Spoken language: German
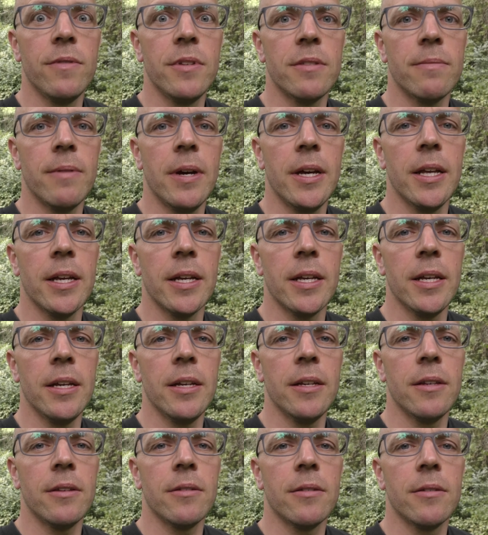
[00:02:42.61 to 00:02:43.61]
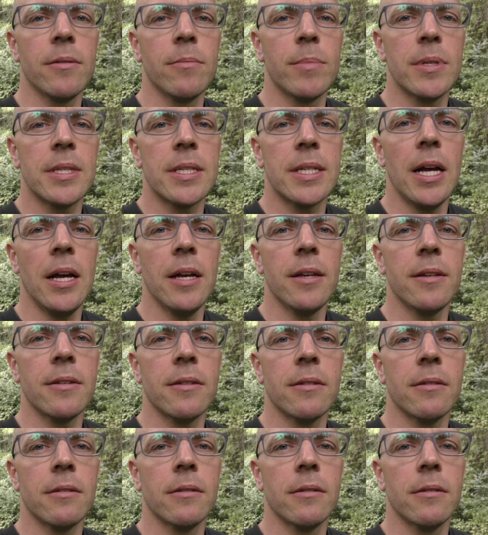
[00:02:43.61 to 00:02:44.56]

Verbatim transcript: wie es weitergeht. Bis gleich.